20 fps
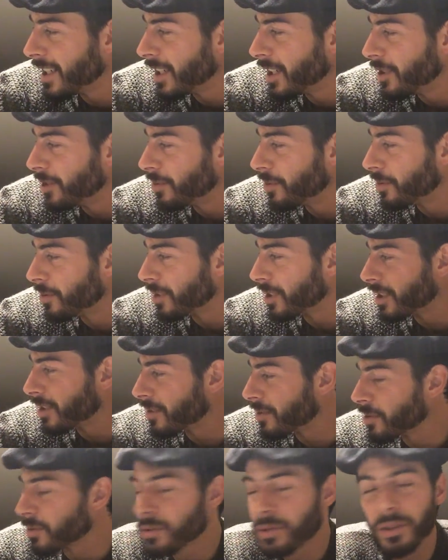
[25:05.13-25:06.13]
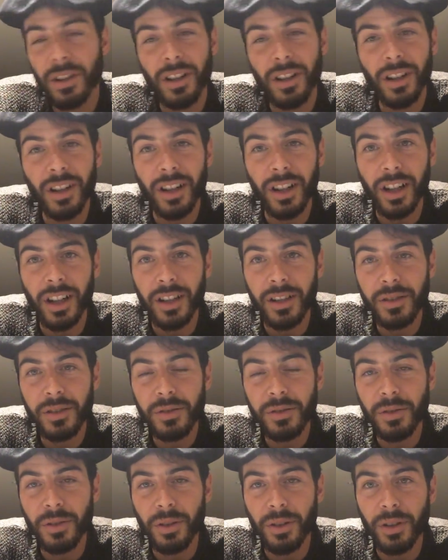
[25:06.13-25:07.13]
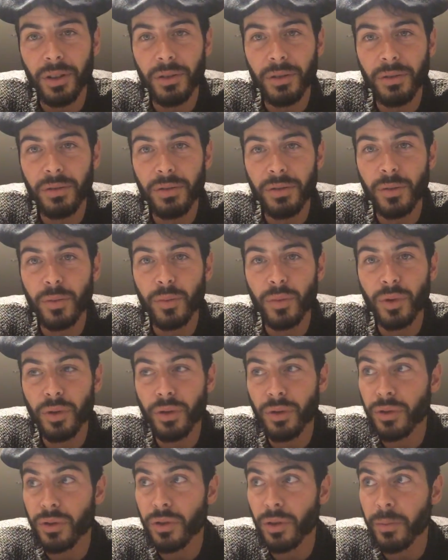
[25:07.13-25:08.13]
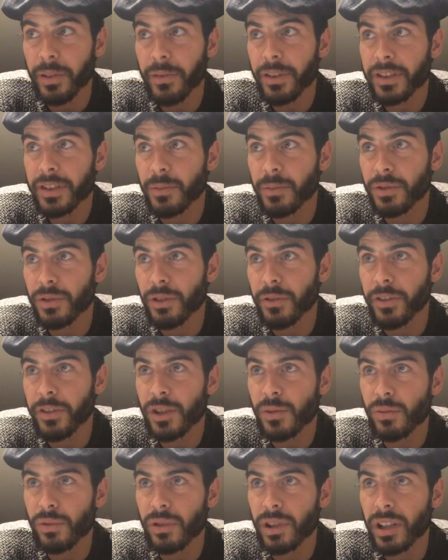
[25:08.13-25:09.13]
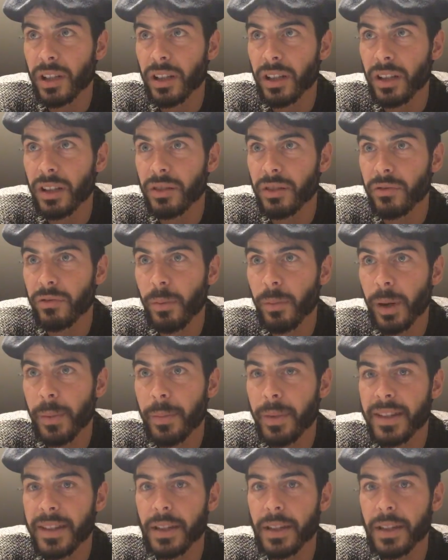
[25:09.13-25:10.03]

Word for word: Tous ceux qui sont sur, sur YouTube donc ne sont pas forcément sur Facebook et ne voient pas mes